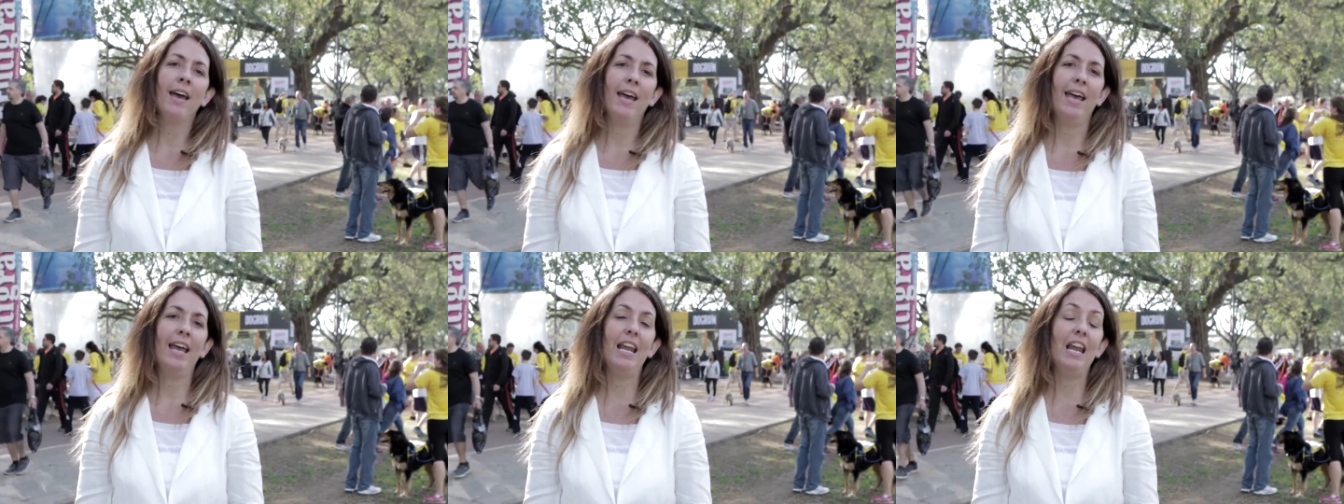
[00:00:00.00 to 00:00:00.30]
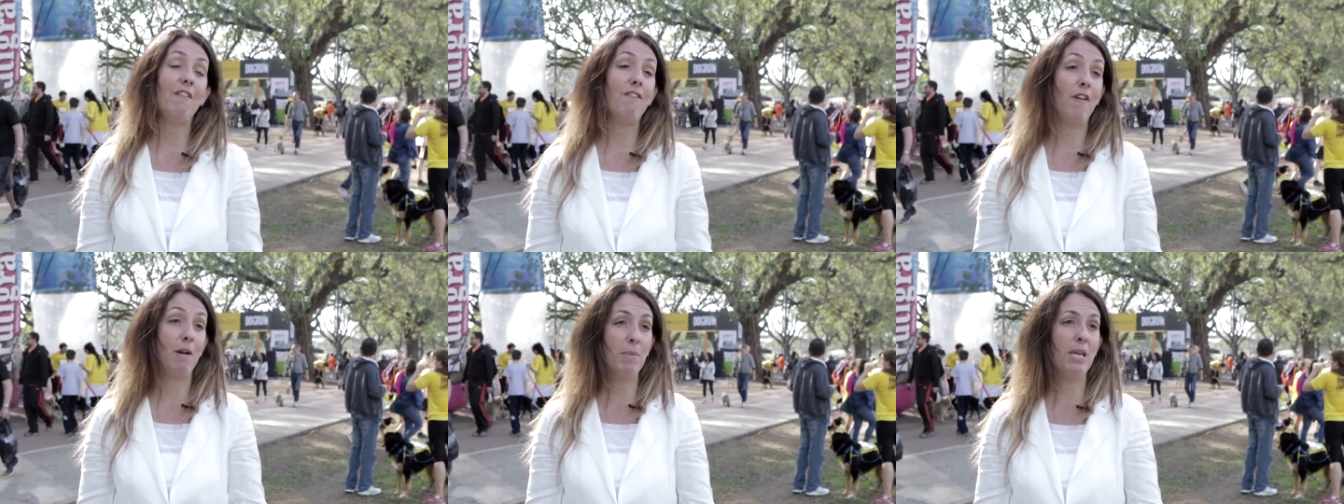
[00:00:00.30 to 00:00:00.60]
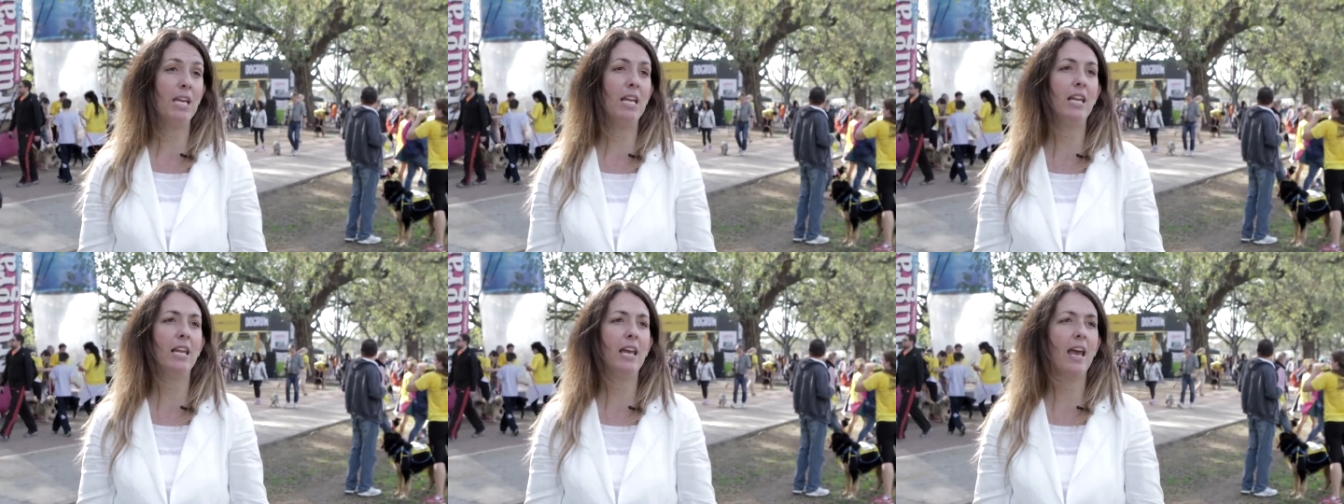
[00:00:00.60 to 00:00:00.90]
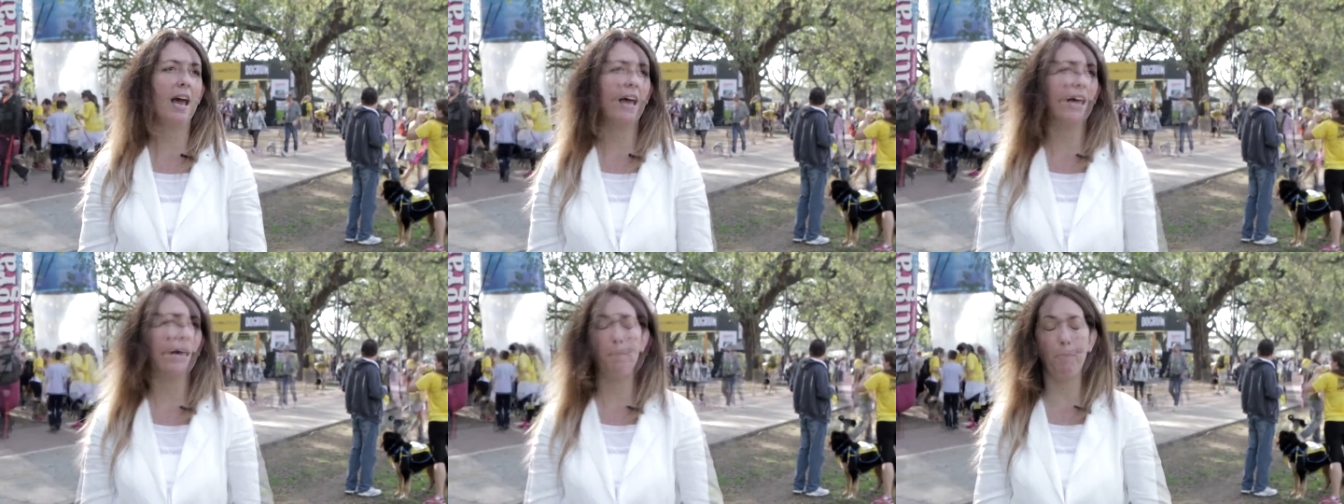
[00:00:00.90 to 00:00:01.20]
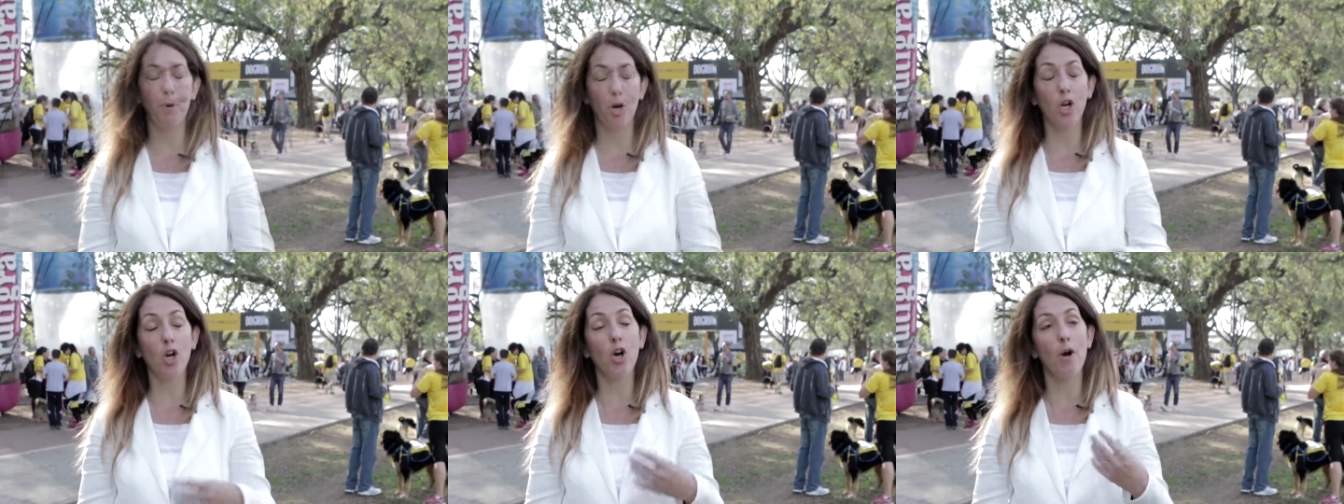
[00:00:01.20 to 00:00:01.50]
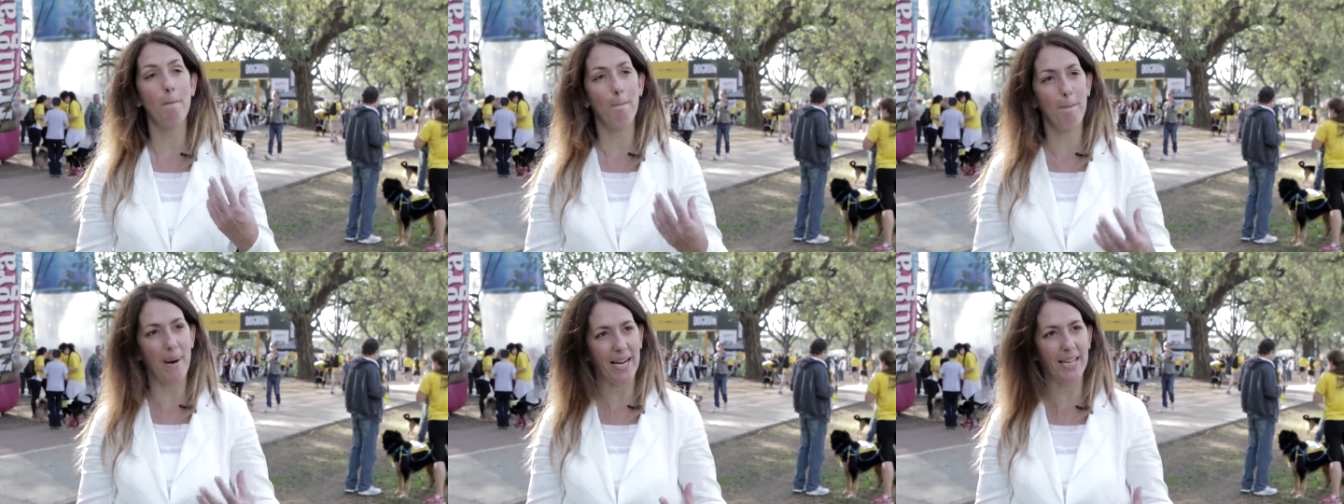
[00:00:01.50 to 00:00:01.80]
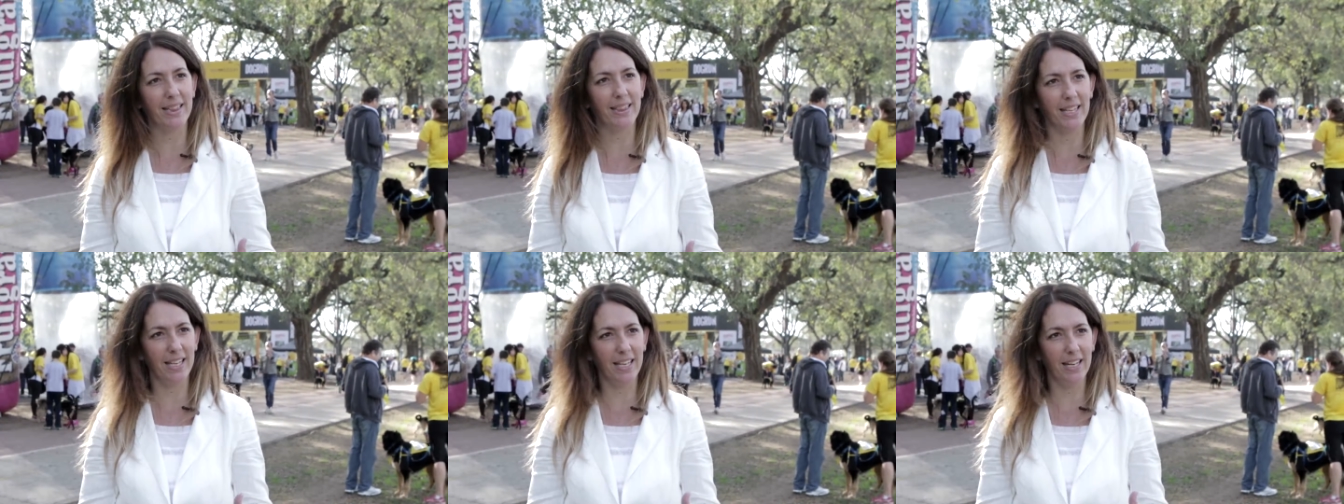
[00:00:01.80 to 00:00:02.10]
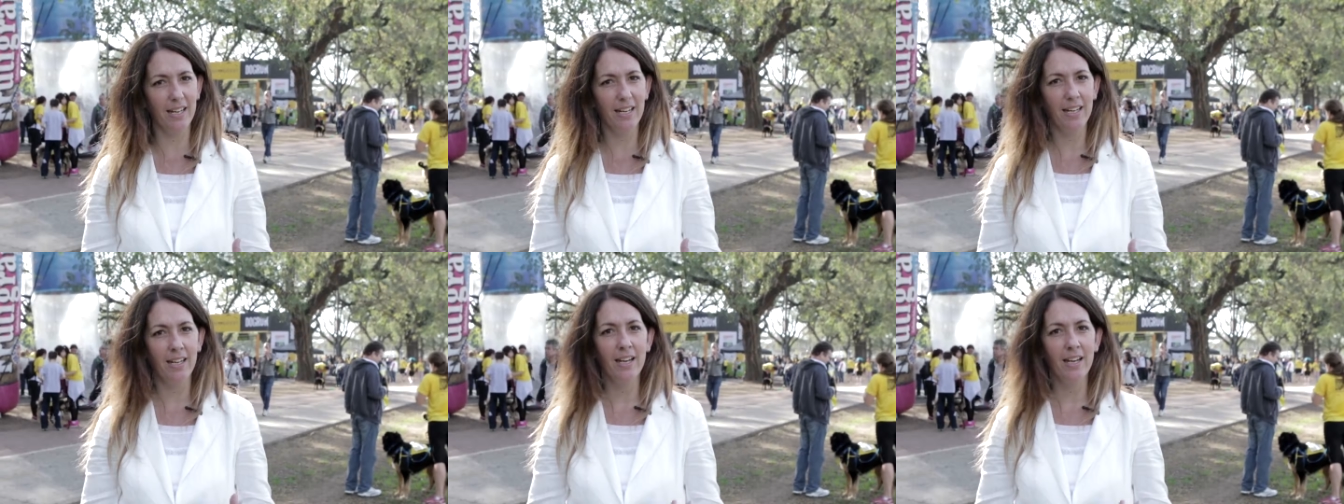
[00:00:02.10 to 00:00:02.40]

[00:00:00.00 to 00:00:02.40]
es la familia, es poder compartir